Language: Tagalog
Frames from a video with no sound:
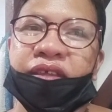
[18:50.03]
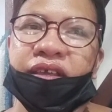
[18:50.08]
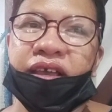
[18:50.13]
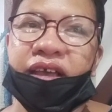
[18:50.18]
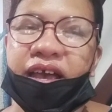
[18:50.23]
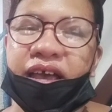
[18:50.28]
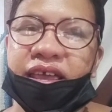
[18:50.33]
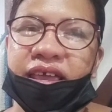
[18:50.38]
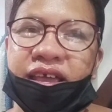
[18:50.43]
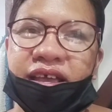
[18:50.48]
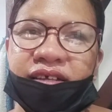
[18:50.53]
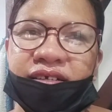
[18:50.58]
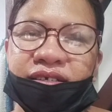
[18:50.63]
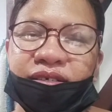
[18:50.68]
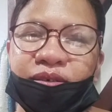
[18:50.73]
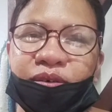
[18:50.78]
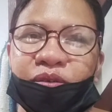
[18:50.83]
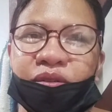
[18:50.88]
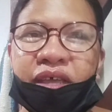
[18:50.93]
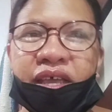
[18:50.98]
Ayan.
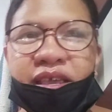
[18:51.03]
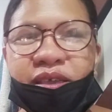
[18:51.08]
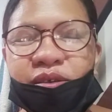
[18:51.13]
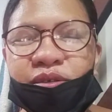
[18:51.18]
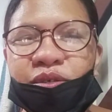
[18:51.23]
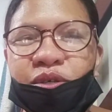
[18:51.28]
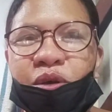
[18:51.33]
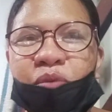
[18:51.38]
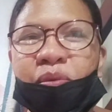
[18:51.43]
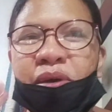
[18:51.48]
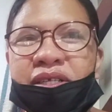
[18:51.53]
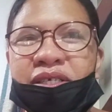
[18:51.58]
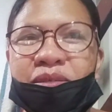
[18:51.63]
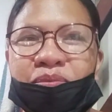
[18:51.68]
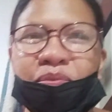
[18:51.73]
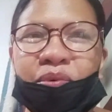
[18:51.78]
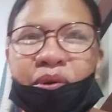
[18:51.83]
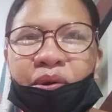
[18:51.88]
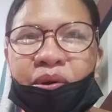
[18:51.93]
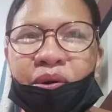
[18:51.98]
So, thank you so much
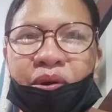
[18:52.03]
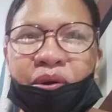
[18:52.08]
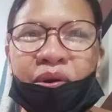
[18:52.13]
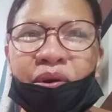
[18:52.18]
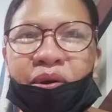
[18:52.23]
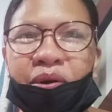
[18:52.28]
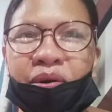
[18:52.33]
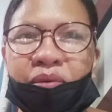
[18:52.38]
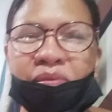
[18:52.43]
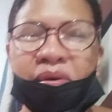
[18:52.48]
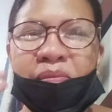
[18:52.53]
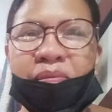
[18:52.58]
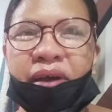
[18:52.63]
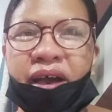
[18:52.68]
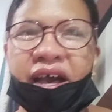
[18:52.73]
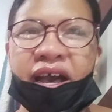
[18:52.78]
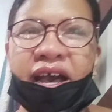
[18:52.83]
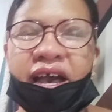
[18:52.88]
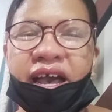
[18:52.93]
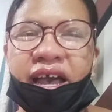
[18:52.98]
po.
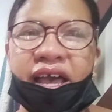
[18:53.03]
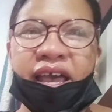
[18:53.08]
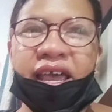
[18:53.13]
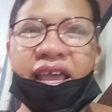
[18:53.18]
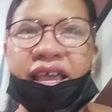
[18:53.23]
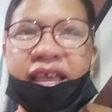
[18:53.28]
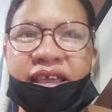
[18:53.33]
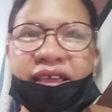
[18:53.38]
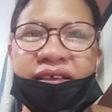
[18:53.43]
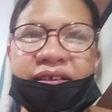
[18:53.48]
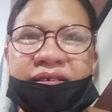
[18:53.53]
Bye-bye.